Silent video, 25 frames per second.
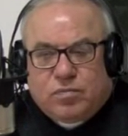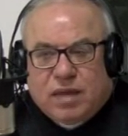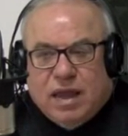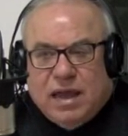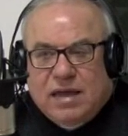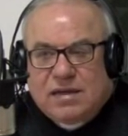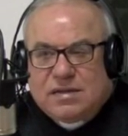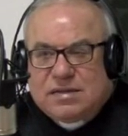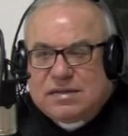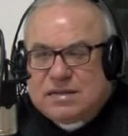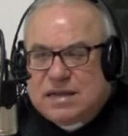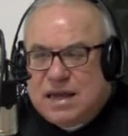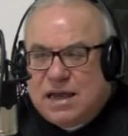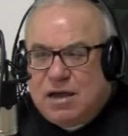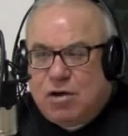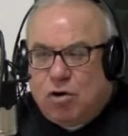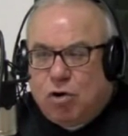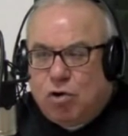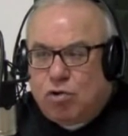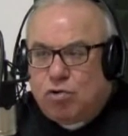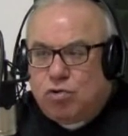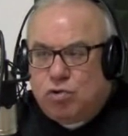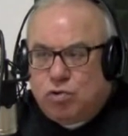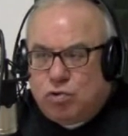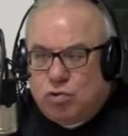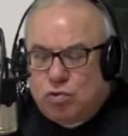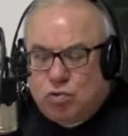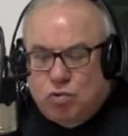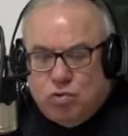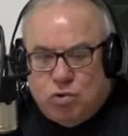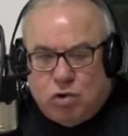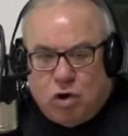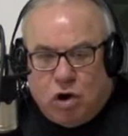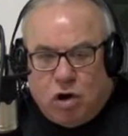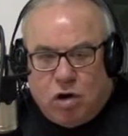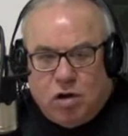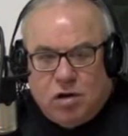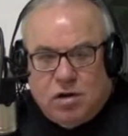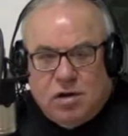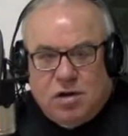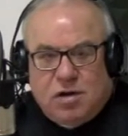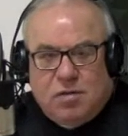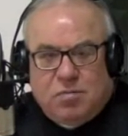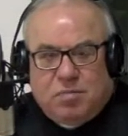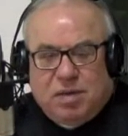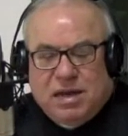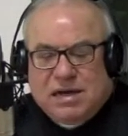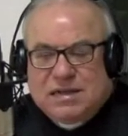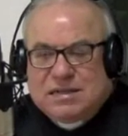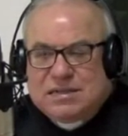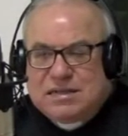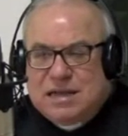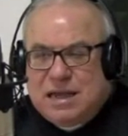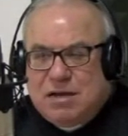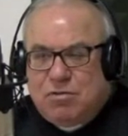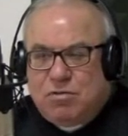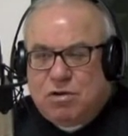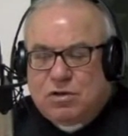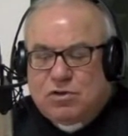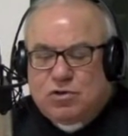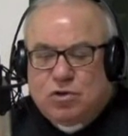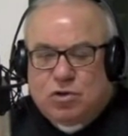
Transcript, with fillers: E se ognuno persegue